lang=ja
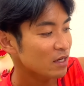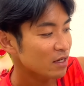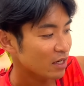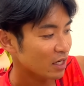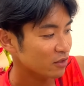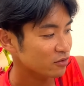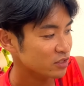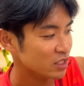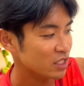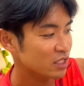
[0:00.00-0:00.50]

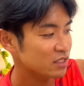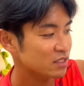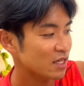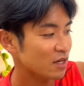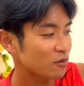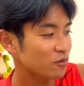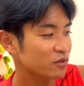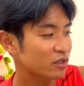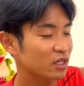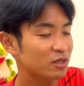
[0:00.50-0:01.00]
あの、ぜひ
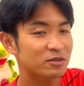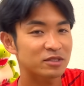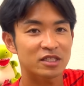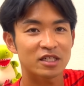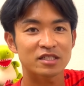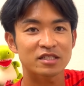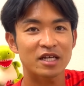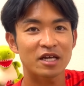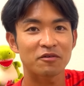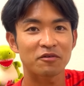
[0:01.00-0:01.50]
参考になりました
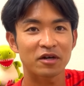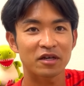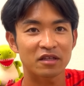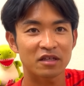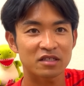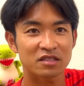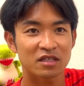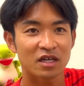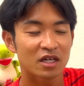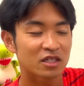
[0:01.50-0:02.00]
ら幸い
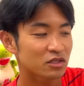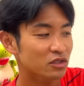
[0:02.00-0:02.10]
です。